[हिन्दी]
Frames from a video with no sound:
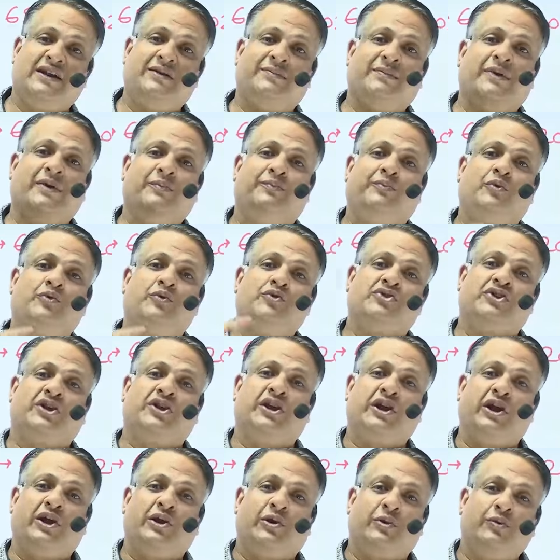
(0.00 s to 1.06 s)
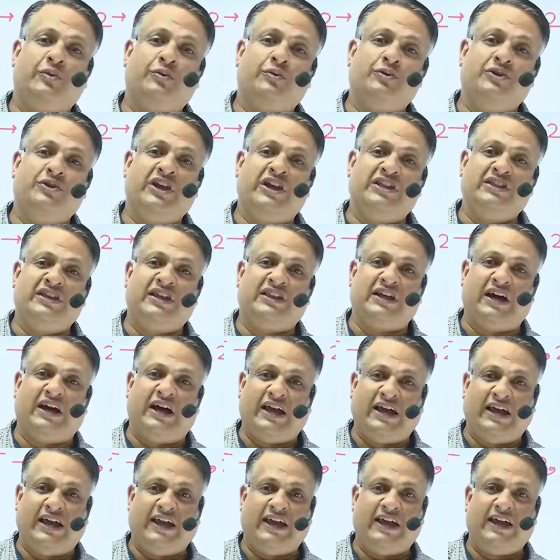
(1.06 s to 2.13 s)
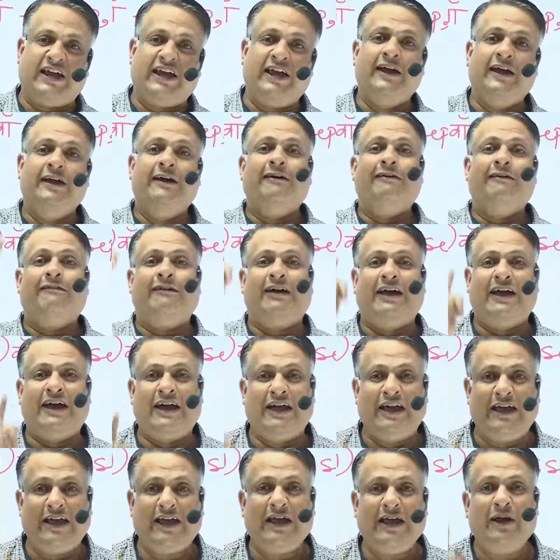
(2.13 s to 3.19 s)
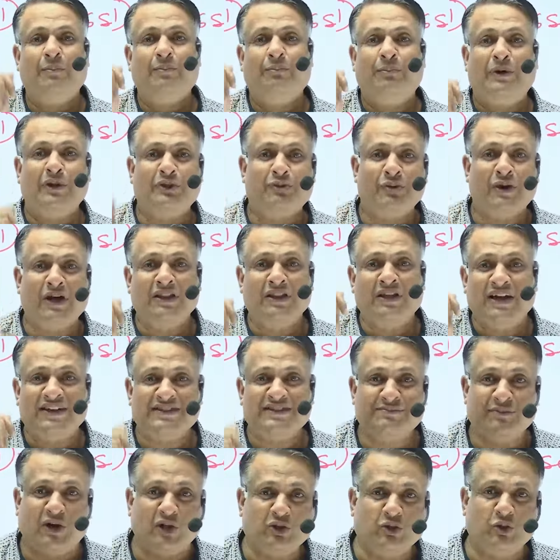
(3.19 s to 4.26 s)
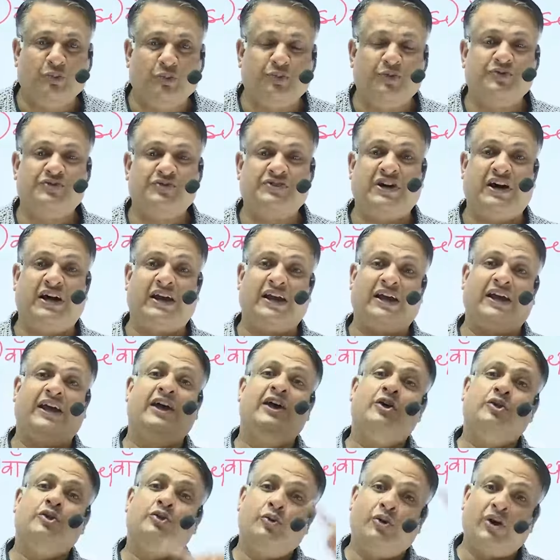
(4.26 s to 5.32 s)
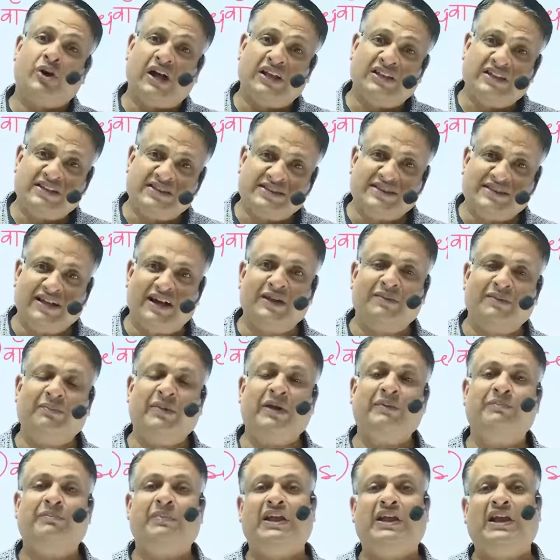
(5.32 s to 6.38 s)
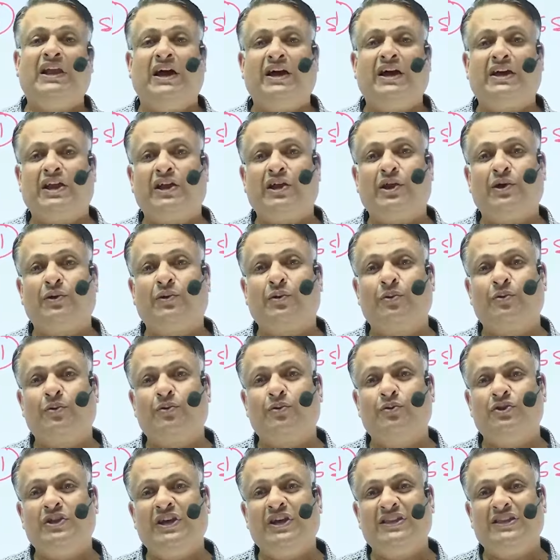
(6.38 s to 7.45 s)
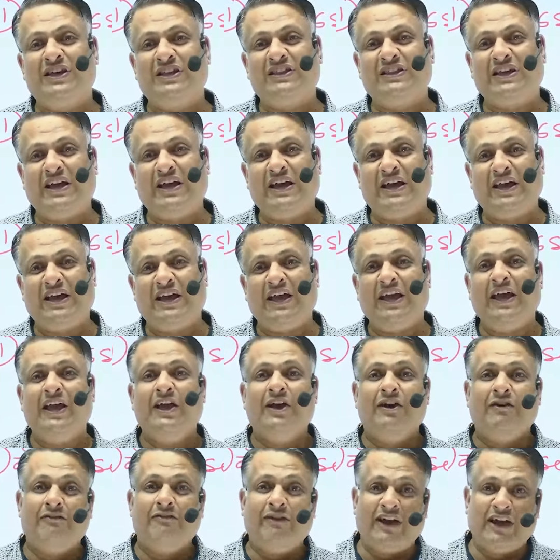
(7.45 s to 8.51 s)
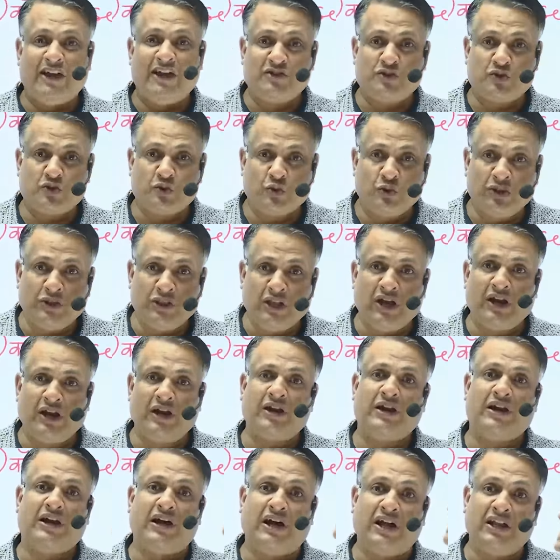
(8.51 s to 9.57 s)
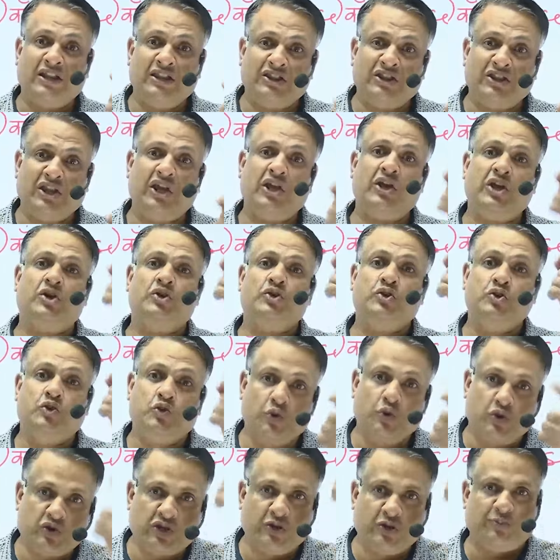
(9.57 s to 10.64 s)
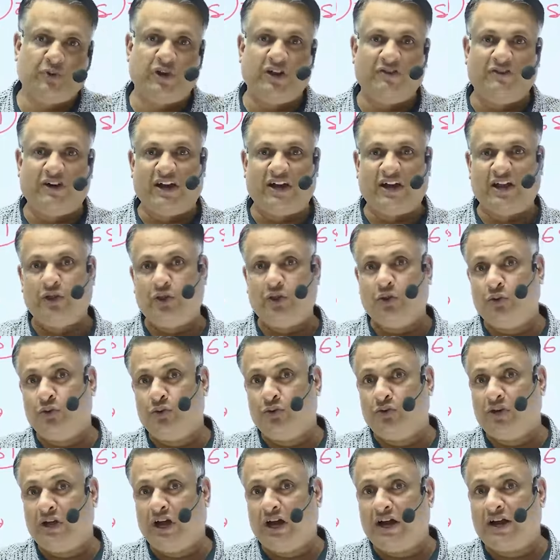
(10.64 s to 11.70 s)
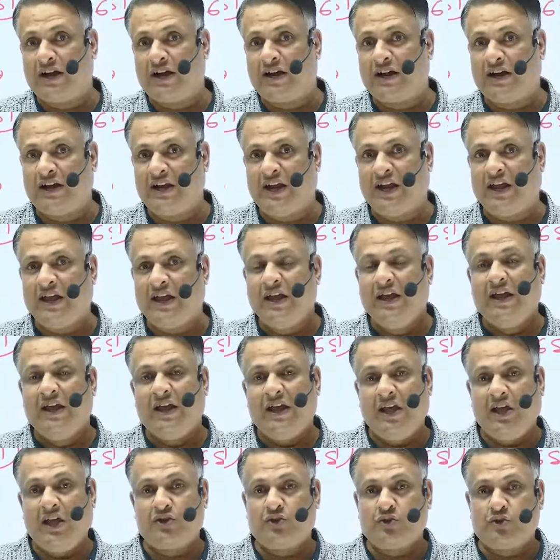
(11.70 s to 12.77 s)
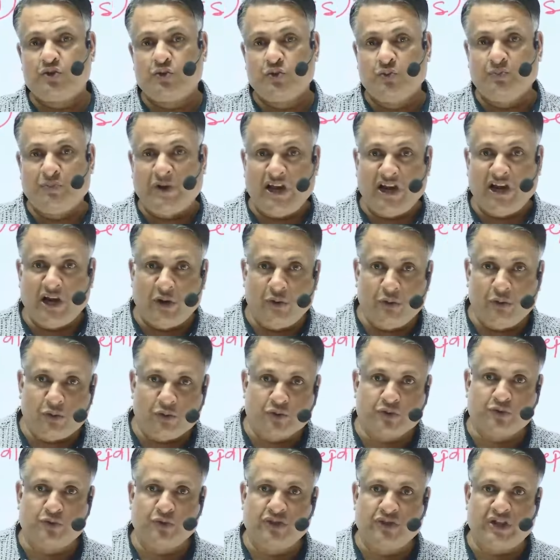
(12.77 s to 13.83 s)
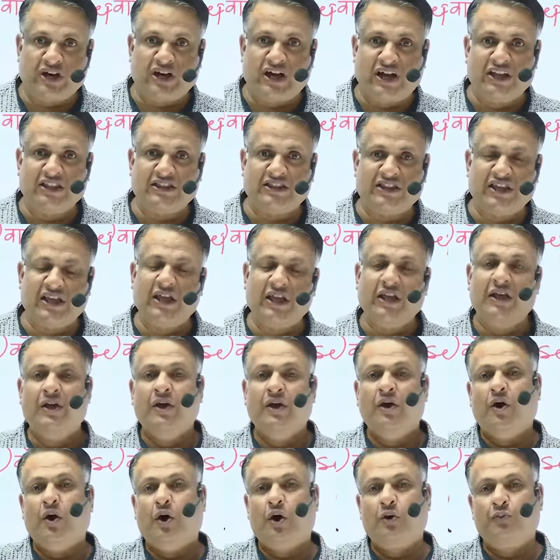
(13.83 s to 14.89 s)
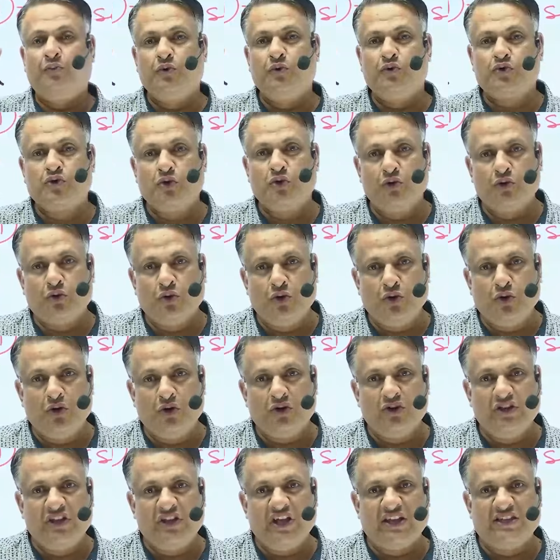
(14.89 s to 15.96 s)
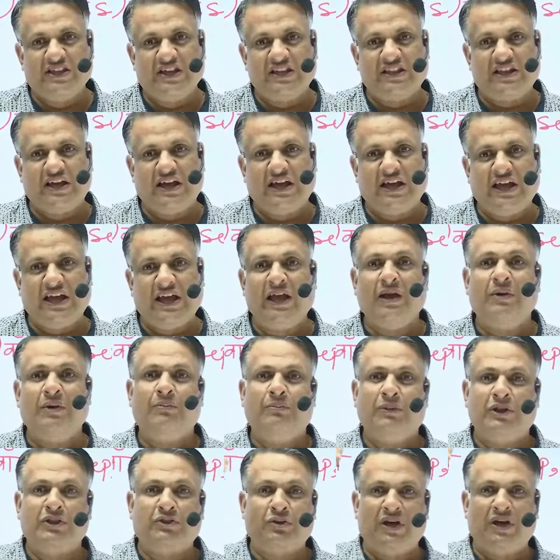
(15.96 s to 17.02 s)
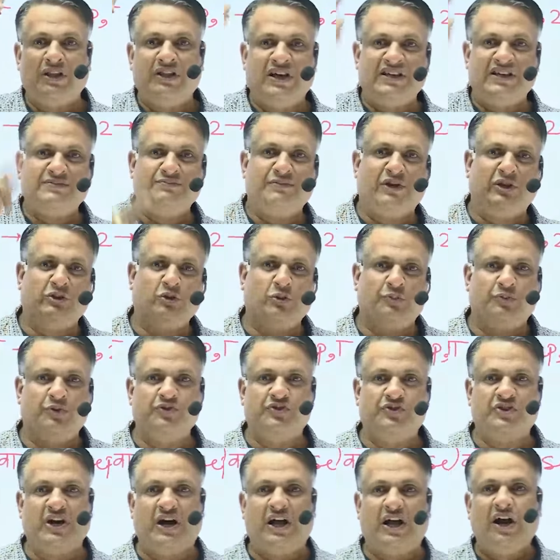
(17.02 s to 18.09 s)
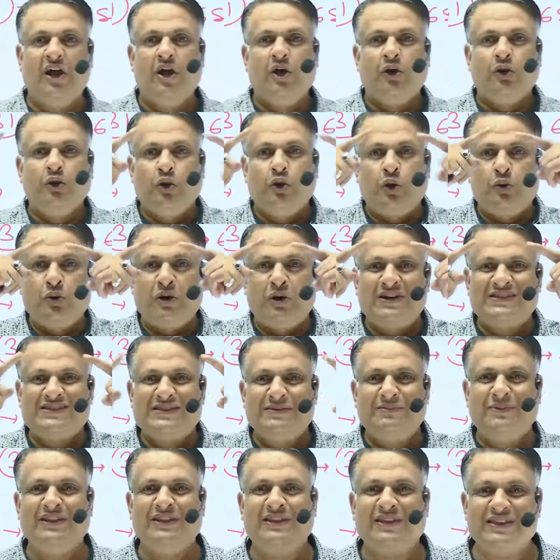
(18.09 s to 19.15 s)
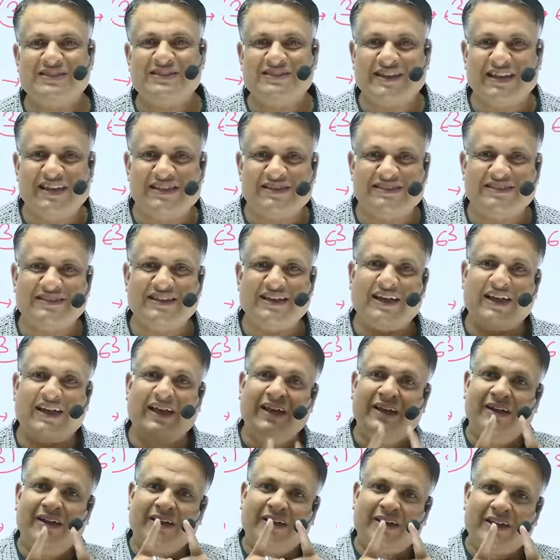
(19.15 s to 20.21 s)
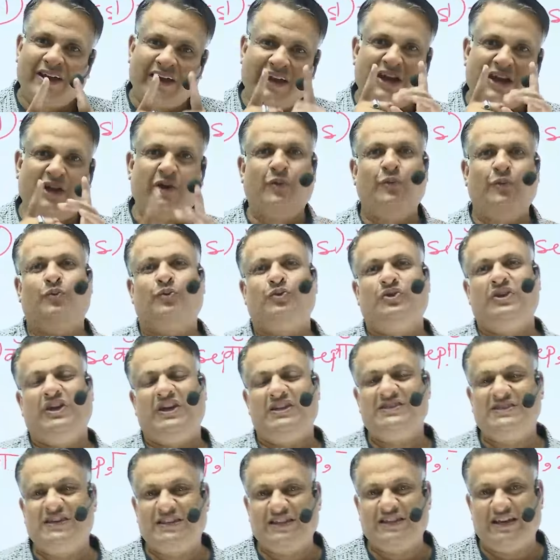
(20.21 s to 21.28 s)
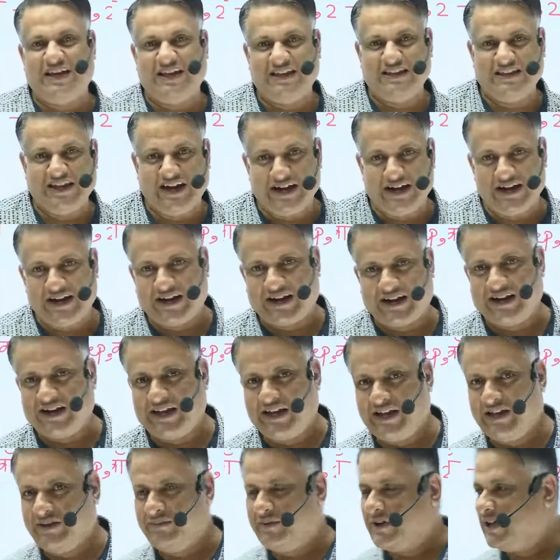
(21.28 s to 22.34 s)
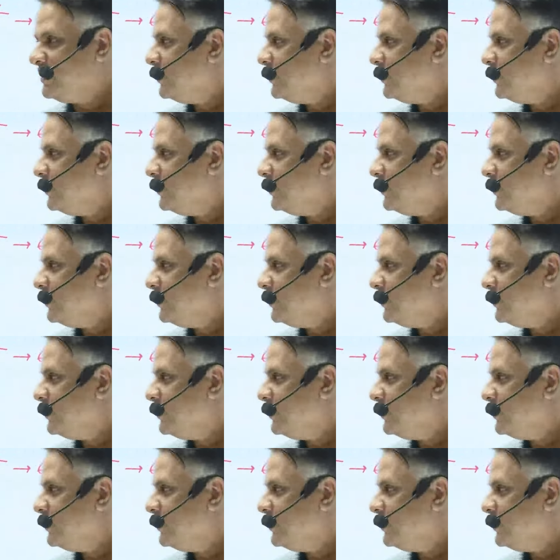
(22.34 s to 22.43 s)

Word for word: में पुरुष क्रिकेटरों को दिया जाता है वह मथुरा दास माथुर पुरस्कार है तो राजस्थान में महिला क्रिकेटरों को दिया जाता है वह सुंदर कांति जोशी परिवार है दोनों ध्यान रखने एक महिलाओं को सुंदर कांति और पुरुषों को दिया जाता है मथुरा दास माथुर पुरस्कार दोनों का संबंध किस खेल से है क्रिकेटरों को दिया जाता है ध्यान रखना है ये बात